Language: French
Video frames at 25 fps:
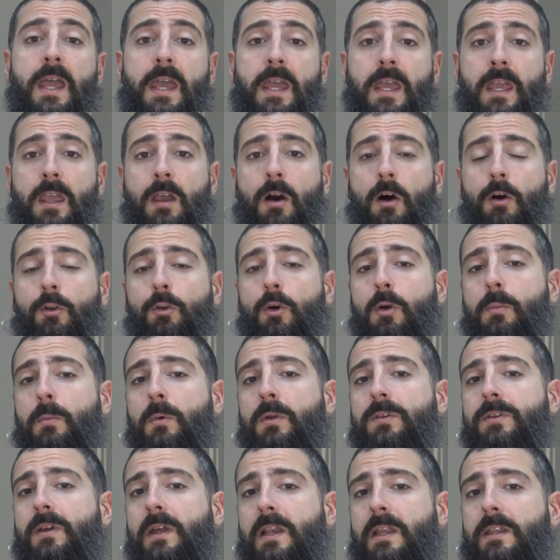Et en
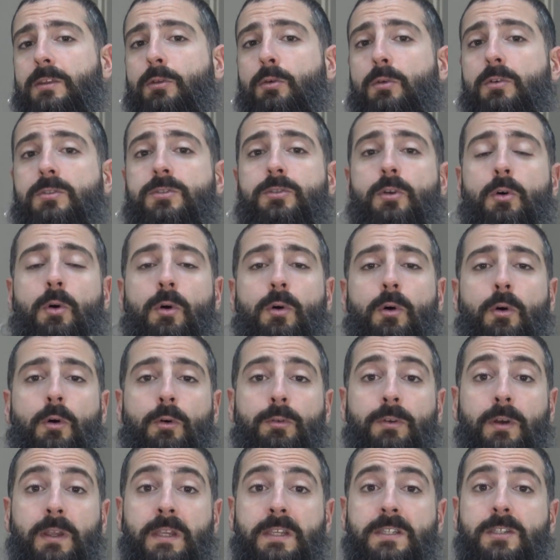augmentant les doses,
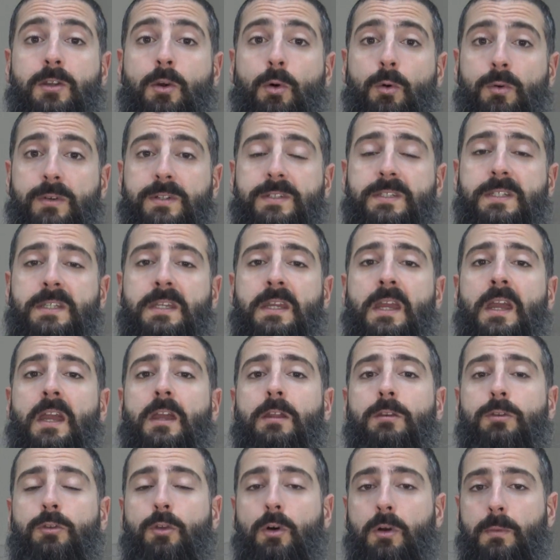on risque aussi
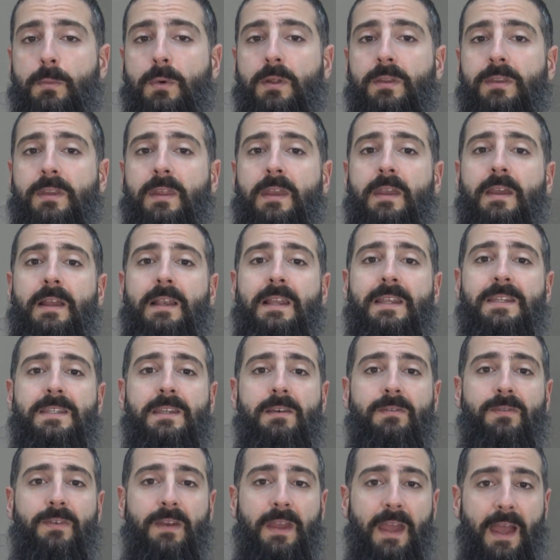d'augmenter les
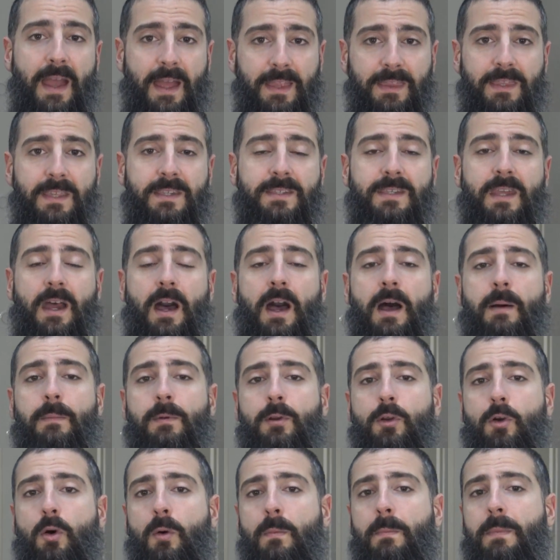effets
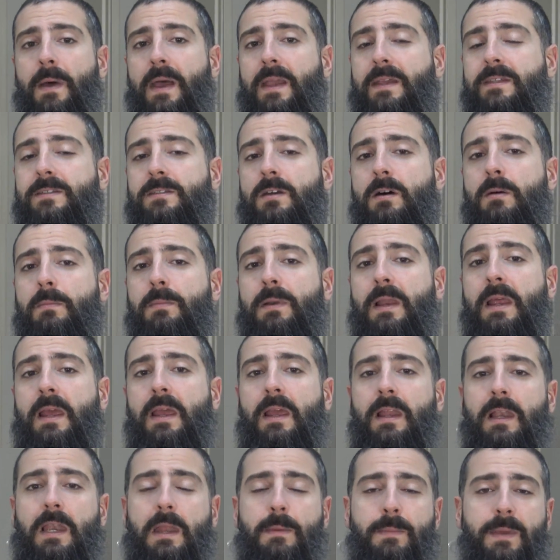indésirables comme par exemple
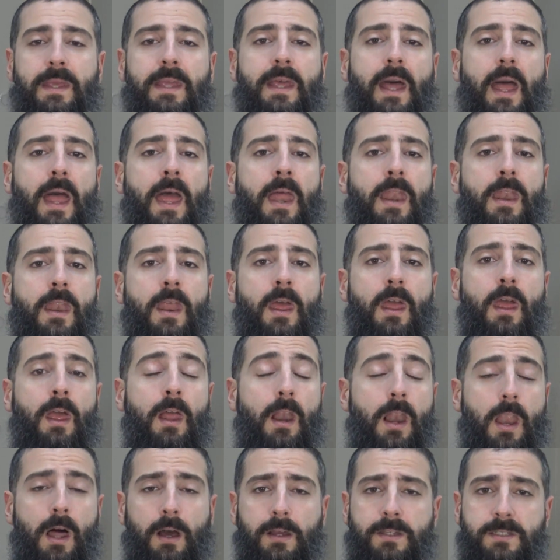les migraines,
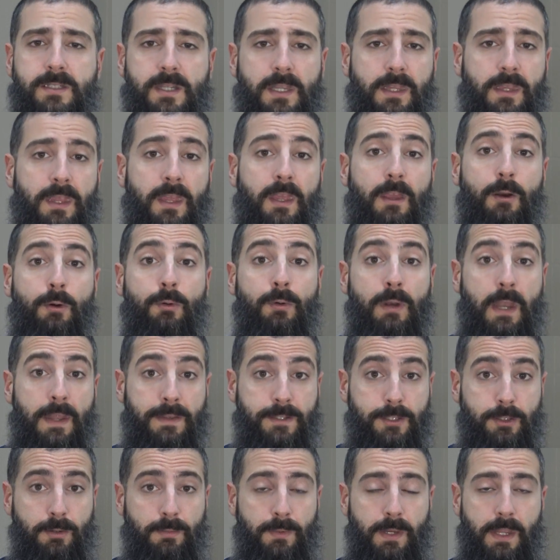l'anxiété ou
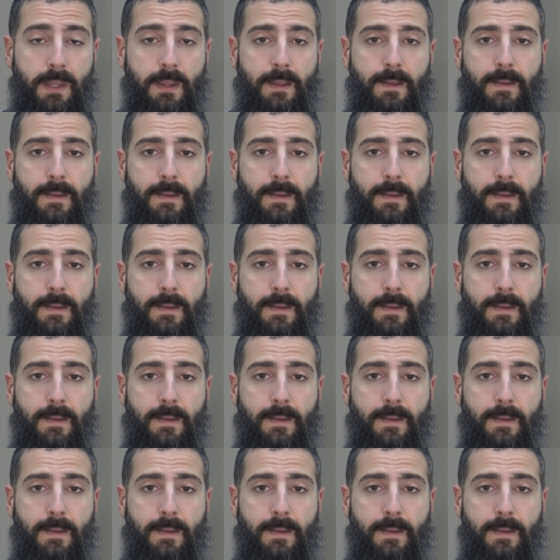l'insomnie.